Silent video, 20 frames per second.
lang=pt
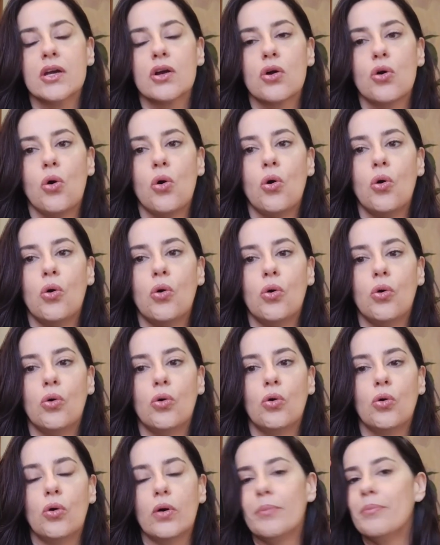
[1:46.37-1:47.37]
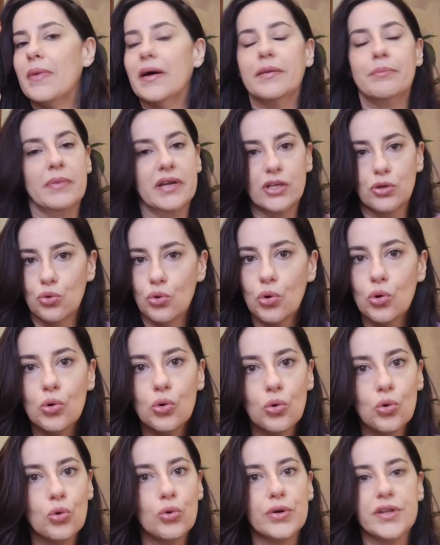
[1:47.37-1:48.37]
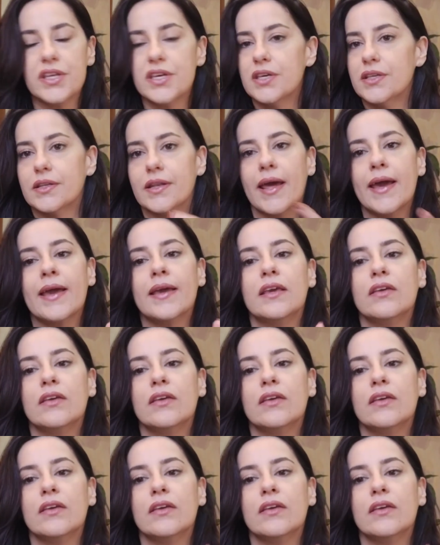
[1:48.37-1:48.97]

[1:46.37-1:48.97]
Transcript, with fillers: com manicure, né?